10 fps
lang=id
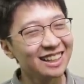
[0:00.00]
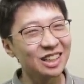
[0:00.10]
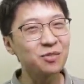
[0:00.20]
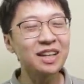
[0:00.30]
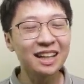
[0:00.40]

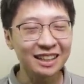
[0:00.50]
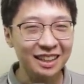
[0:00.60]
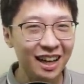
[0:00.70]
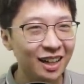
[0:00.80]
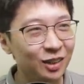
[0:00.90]
tapi
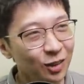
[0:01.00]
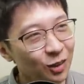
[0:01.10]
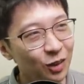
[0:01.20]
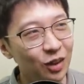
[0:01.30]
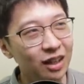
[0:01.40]
ketika
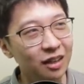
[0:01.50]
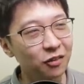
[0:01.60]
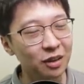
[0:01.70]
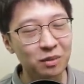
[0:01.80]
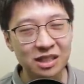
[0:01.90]
itu uh,
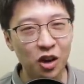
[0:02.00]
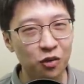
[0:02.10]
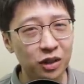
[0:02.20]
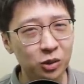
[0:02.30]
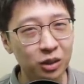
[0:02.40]
fanbase
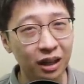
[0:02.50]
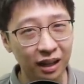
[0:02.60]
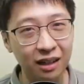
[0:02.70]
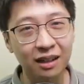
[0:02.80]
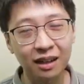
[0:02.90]
OV itu
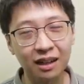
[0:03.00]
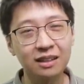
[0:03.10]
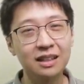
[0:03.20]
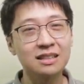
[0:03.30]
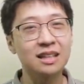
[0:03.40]

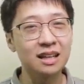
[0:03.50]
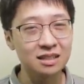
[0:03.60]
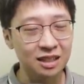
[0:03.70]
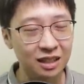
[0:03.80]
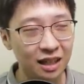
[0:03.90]
keren-keren
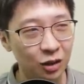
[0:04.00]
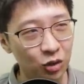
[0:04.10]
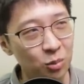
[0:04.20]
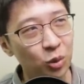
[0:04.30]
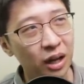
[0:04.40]
kece-kece ya
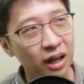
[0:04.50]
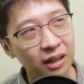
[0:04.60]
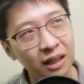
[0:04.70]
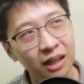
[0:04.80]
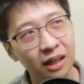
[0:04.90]
gue
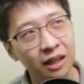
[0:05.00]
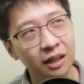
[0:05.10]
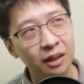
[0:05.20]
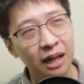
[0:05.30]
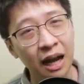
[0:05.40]
bukan
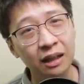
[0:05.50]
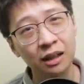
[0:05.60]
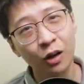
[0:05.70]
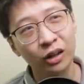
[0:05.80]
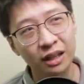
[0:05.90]
uh, angkat
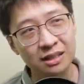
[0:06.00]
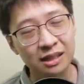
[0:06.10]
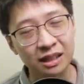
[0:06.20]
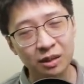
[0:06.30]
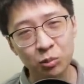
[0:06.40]
telur ya
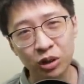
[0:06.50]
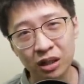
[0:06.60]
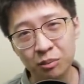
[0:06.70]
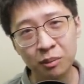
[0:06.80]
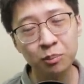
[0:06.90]
istilahnya
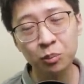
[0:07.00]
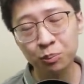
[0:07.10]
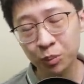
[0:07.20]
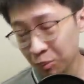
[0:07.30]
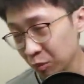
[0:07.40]
bukan
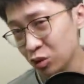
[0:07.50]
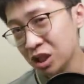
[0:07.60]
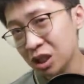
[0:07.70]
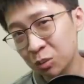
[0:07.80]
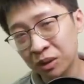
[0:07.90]

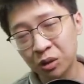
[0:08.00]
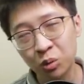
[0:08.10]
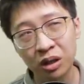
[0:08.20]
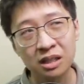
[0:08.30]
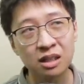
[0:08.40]
memuji cuman
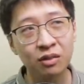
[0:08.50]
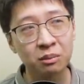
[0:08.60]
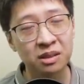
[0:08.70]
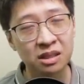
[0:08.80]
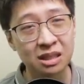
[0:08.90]
gue rasa
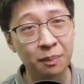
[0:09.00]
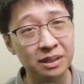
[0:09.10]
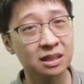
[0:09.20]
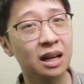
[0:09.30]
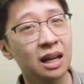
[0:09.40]
fanbase-nya sampai
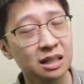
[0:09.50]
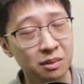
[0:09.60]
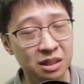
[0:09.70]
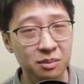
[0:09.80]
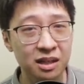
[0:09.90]
sekarang aja
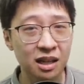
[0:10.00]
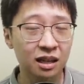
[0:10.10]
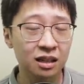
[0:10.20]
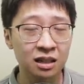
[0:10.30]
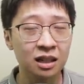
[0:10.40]
masih banyak
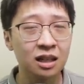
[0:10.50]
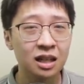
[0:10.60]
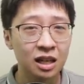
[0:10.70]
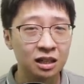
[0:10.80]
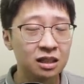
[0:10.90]
yang
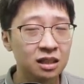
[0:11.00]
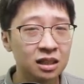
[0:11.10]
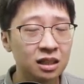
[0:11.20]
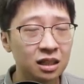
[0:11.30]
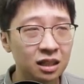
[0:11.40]
nge
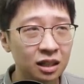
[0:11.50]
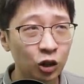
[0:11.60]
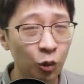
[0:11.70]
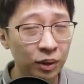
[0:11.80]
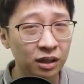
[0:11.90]
uh,
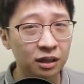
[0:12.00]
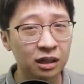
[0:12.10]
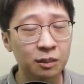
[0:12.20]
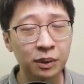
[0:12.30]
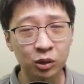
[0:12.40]
komen
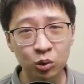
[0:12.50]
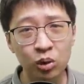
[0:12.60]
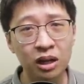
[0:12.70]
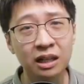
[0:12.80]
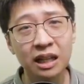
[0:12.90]
di tempat
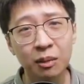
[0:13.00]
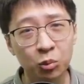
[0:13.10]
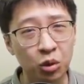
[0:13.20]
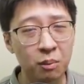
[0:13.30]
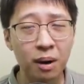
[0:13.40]
gue nge DM
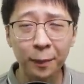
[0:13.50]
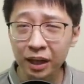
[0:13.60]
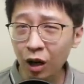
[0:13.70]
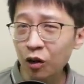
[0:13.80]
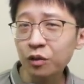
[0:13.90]
gue bang
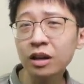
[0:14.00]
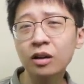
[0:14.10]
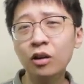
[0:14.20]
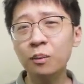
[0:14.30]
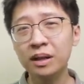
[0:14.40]
main OV
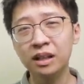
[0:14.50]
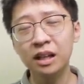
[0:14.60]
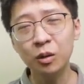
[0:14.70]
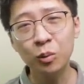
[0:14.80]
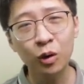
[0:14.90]
dong main
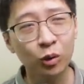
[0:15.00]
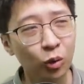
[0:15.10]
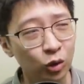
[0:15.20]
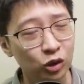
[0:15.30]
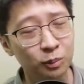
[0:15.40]
ini bang lu
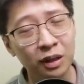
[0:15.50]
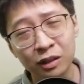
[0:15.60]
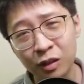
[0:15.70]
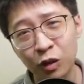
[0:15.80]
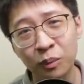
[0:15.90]
kocok
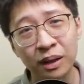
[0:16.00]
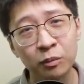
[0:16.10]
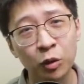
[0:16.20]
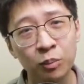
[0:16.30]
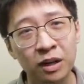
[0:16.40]
banget kalau main
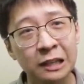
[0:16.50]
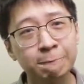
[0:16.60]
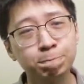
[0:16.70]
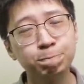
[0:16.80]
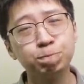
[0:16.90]
MOBA
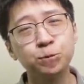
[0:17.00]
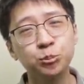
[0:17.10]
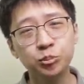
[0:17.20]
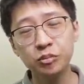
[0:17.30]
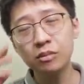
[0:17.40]

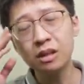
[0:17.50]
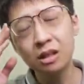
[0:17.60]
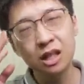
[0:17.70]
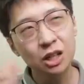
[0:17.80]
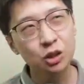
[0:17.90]

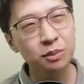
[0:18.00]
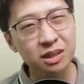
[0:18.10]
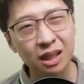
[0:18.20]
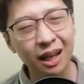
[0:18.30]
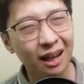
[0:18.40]
cuma
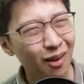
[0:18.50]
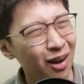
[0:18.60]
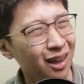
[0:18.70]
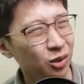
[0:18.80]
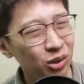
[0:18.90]
sekarang kayak
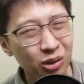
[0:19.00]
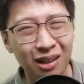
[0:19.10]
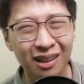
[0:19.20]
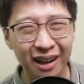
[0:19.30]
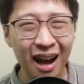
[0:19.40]
lawakan gue tuh
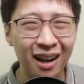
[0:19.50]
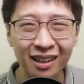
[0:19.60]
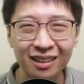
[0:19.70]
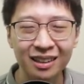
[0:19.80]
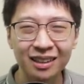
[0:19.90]
rada
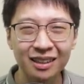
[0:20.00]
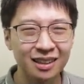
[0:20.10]
garing ya